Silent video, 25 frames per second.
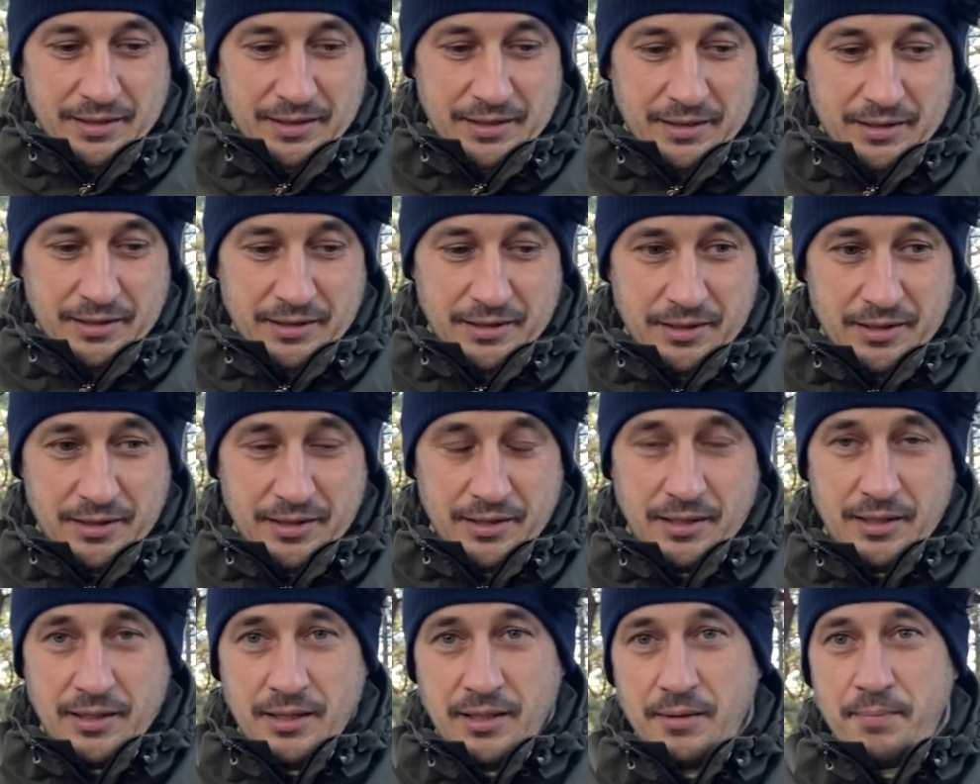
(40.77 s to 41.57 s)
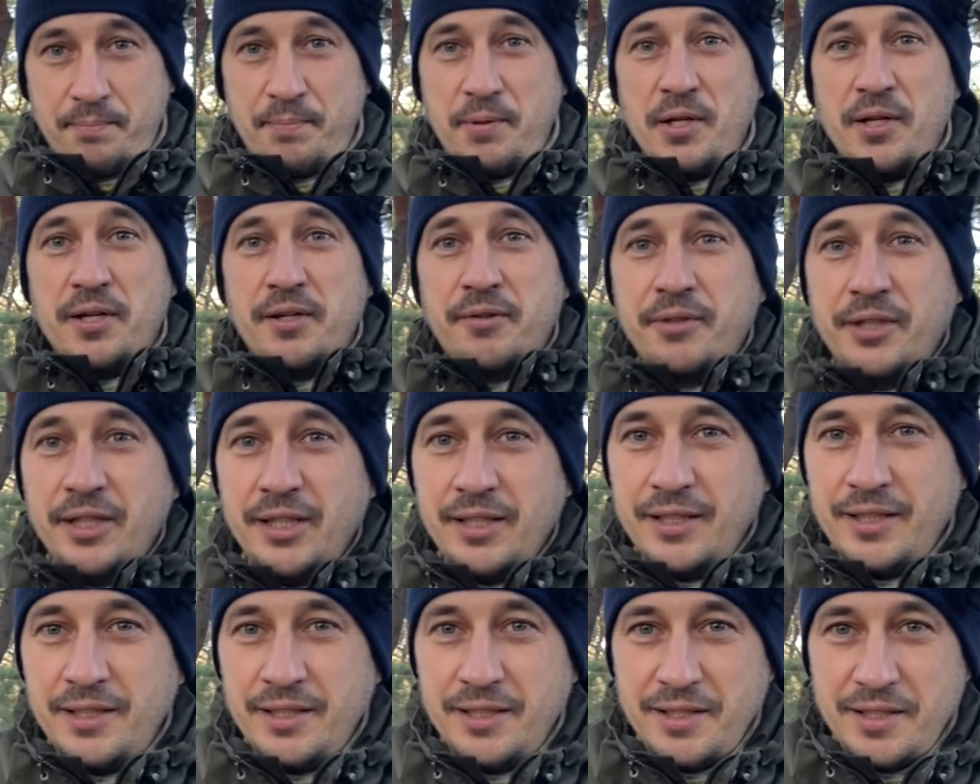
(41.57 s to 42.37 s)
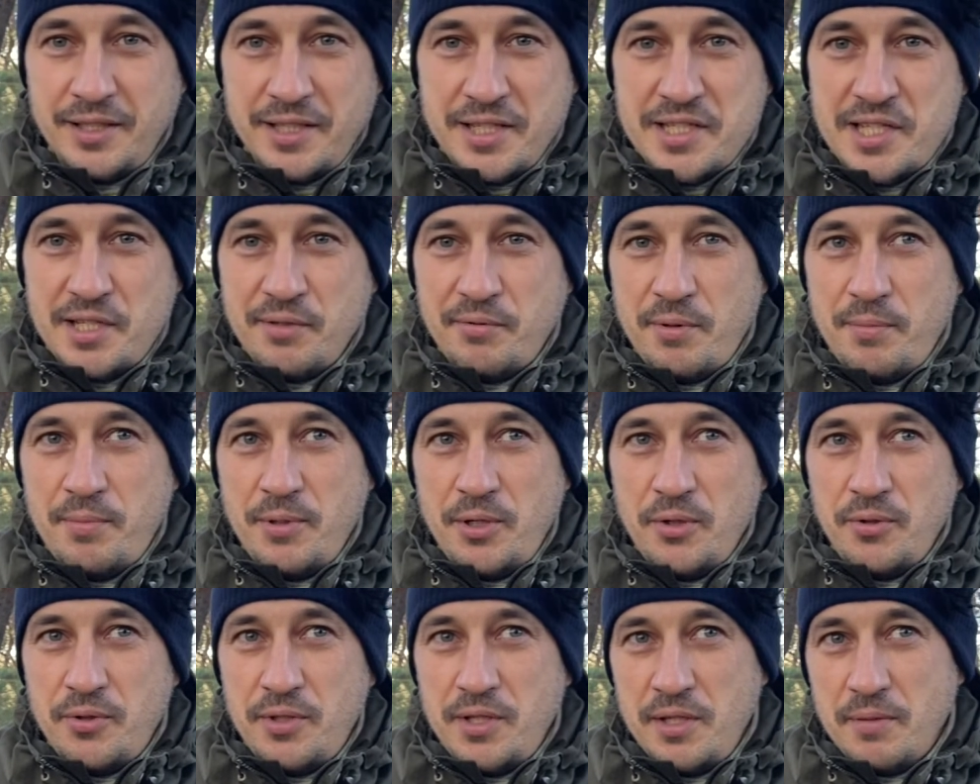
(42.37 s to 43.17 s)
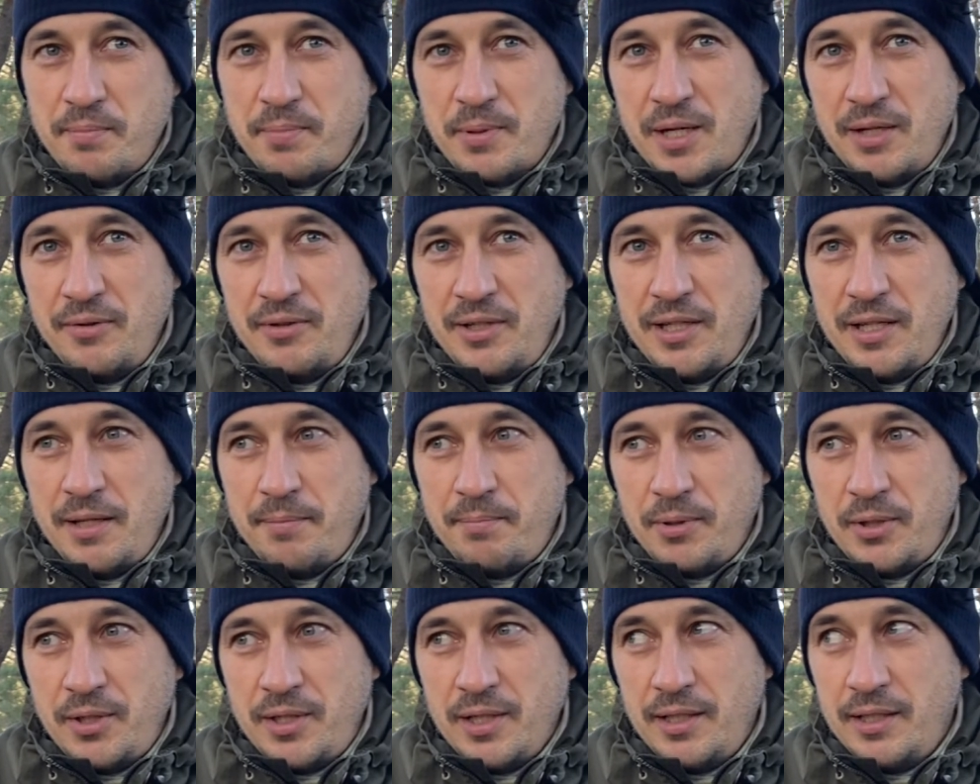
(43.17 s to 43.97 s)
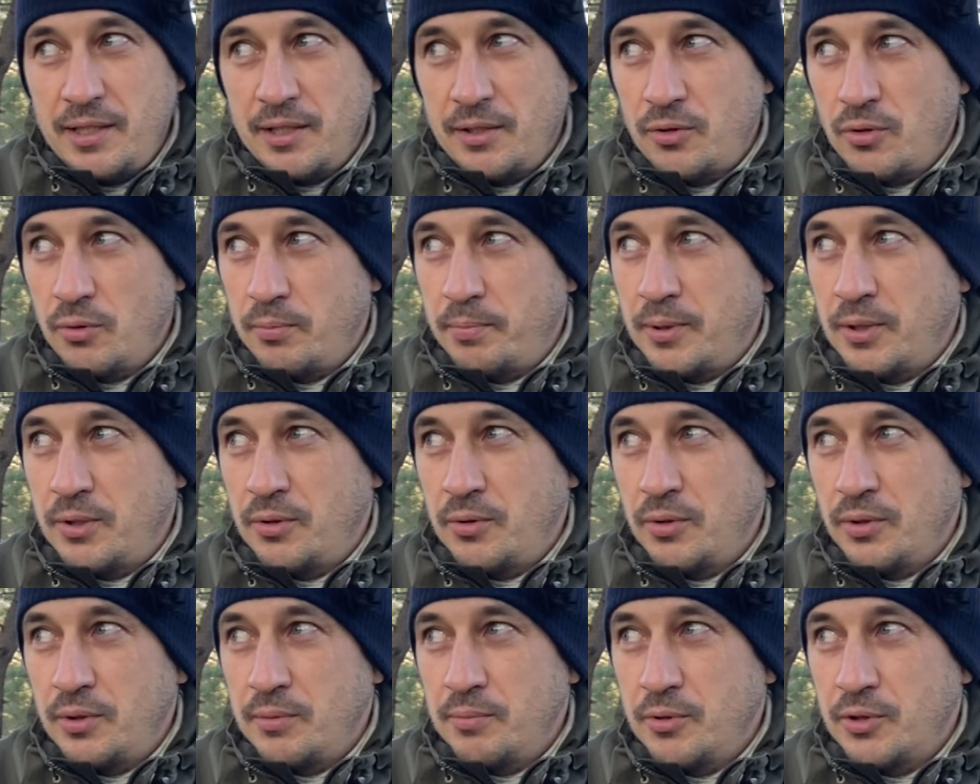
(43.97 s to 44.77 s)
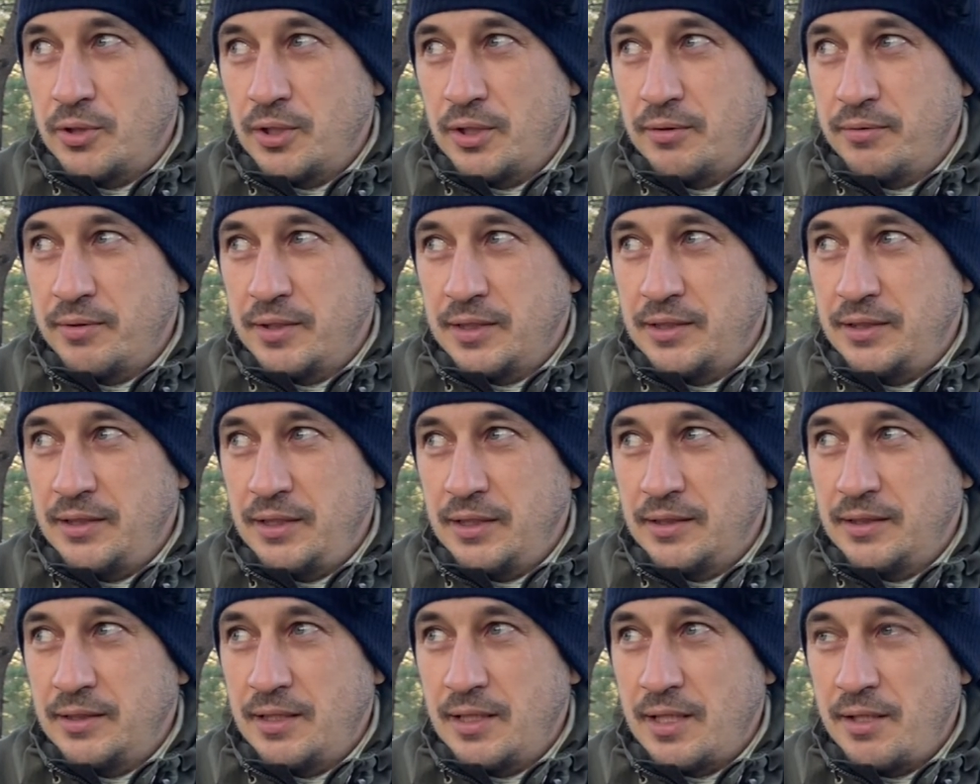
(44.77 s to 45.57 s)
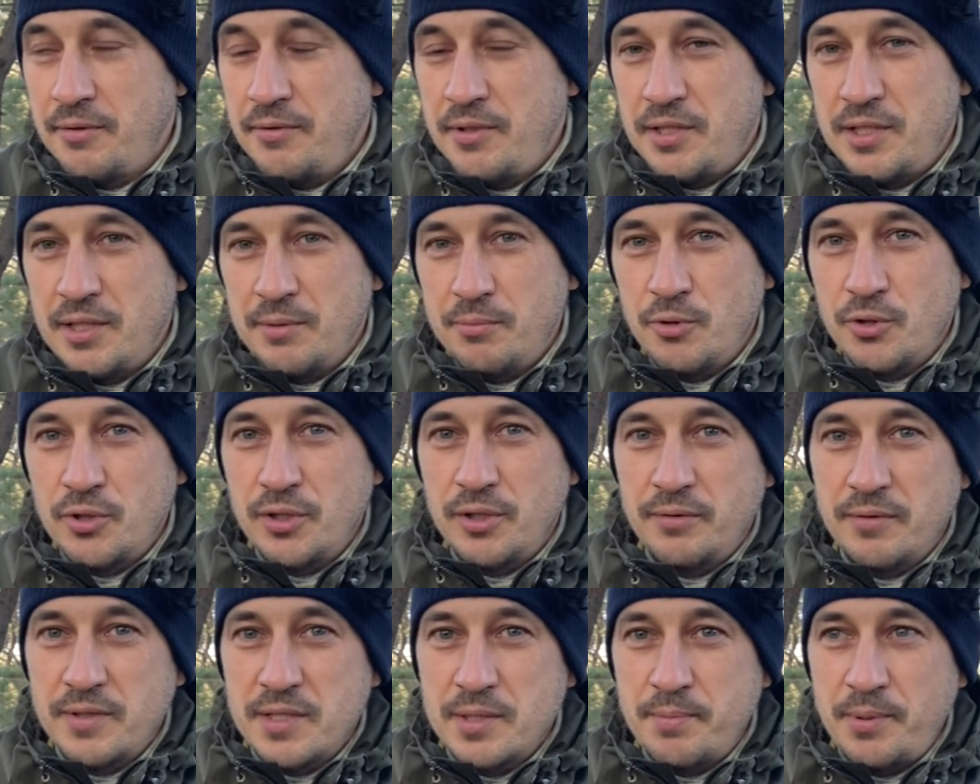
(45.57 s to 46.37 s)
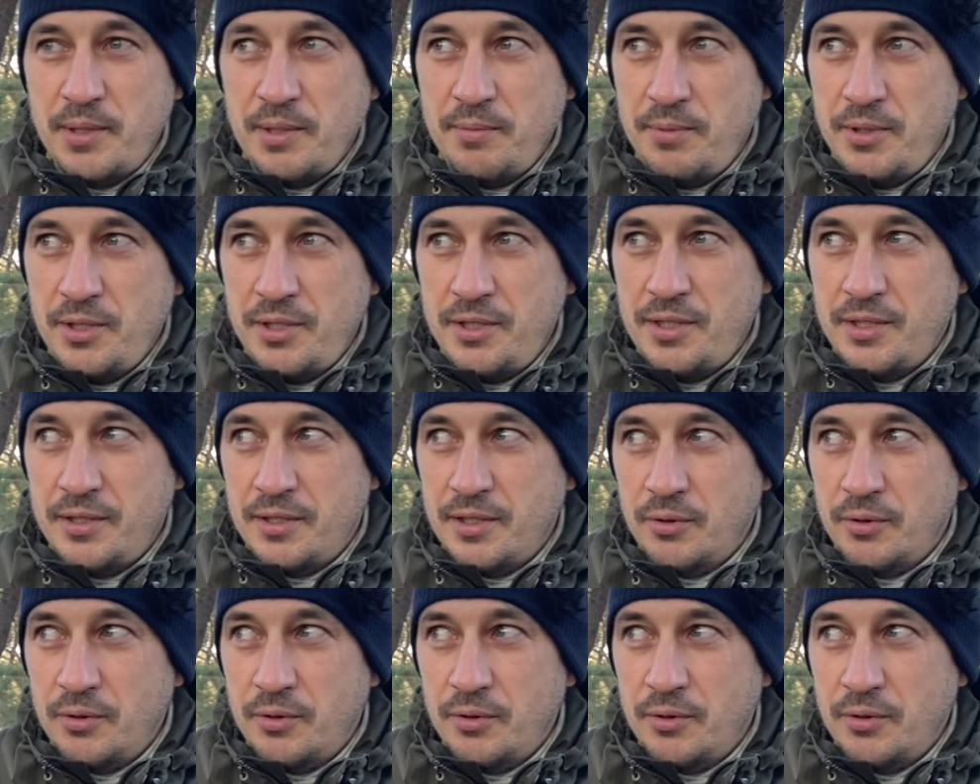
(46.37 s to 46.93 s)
Э, первое. Если вы берете неправильное питание, то поход может вас не оздоровить, а может вас прибить.